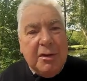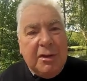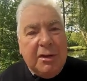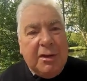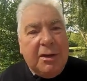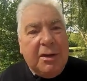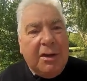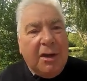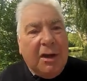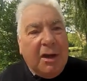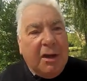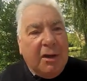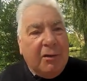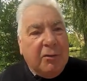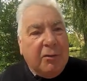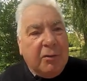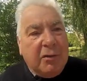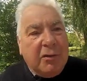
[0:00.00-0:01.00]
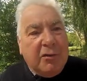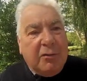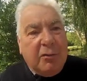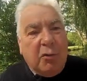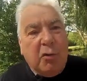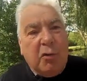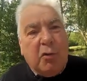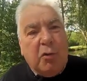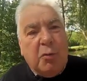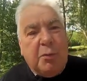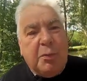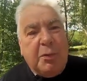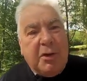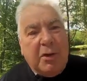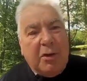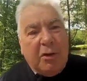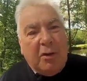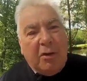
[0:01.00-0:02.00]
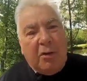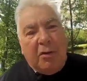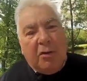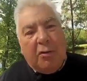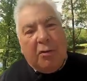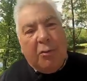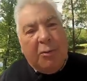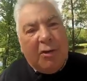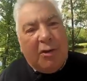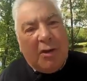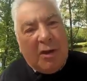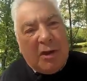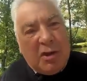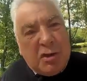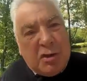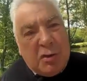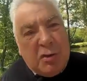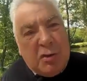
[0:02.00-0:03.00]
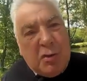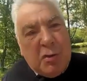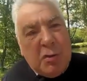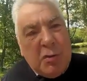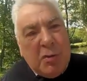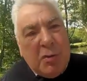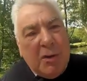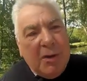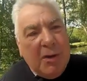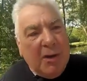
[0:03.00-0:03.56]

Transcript: Il y a donc, ils sont regroupés en comités régionaux